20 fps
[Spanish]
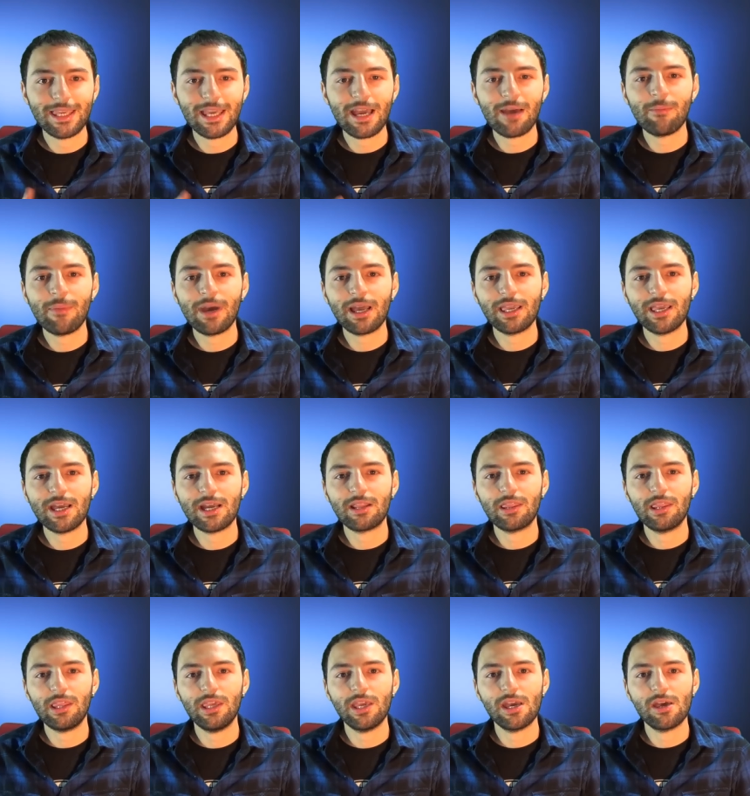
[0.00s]
llama que
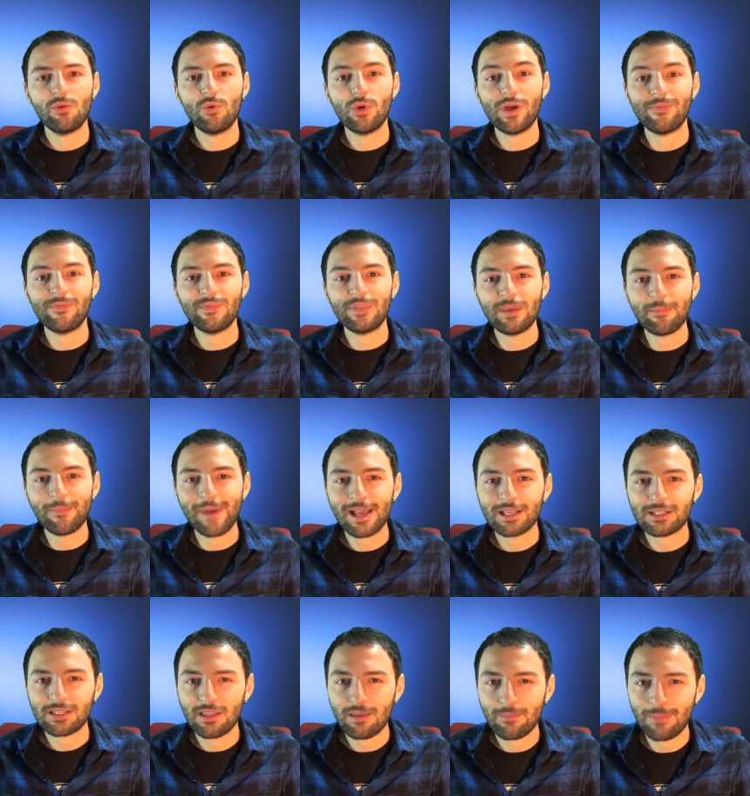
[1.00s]
ardía durante
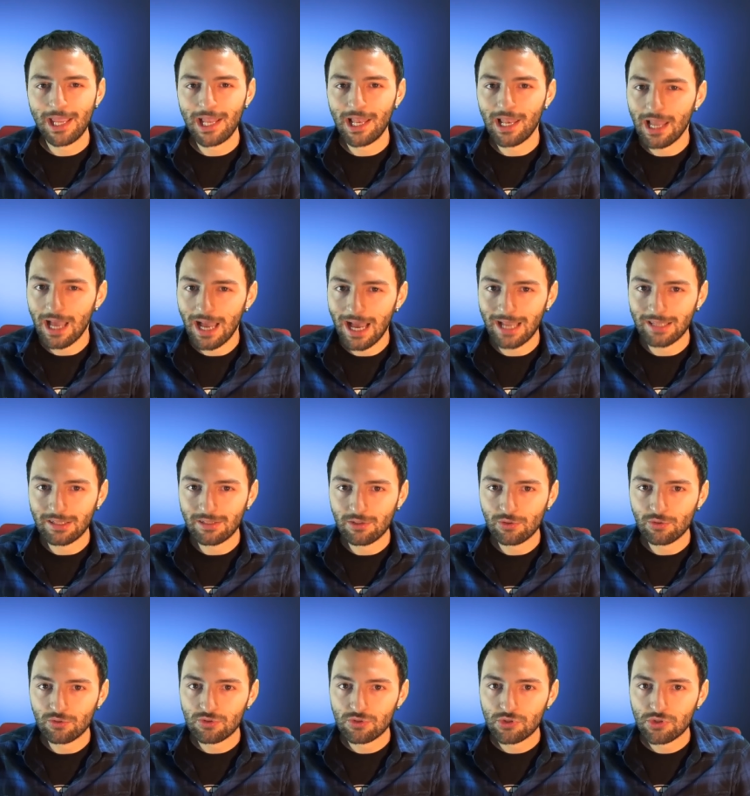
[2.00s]
más de mil
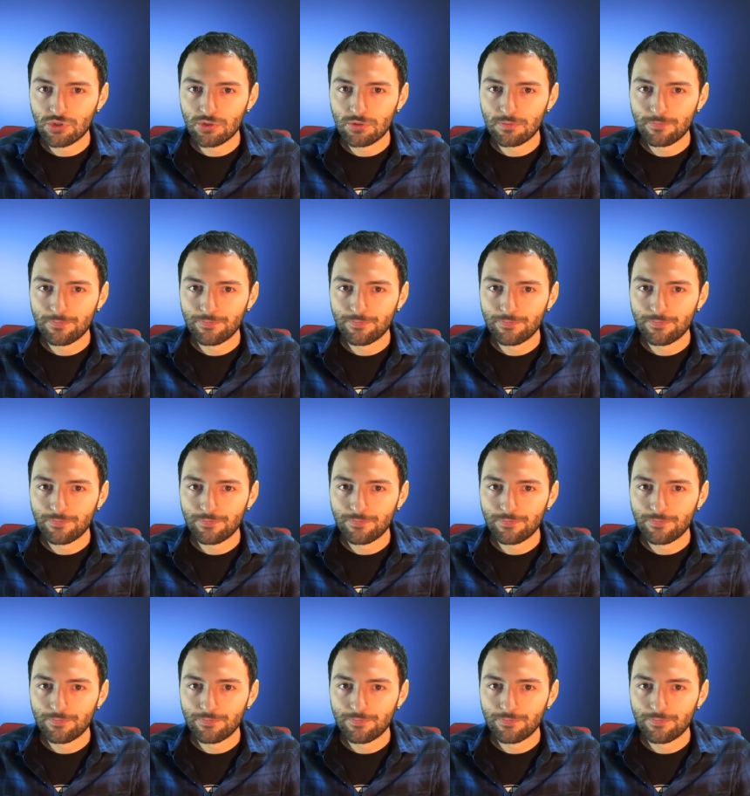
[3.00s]
años.